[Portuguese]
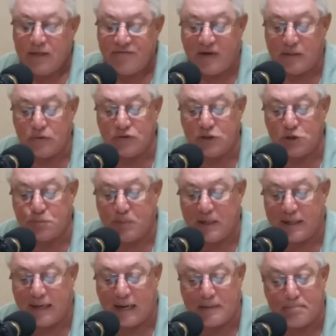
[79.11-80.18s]
que vai nos
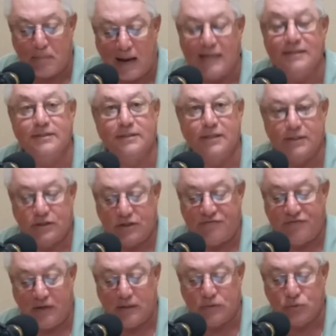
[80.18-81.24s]
explicar mais deste
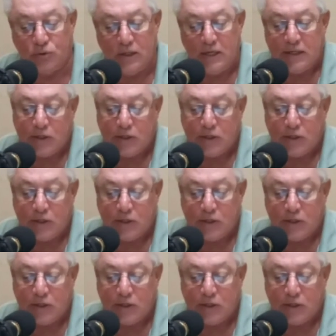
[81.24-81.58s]
evento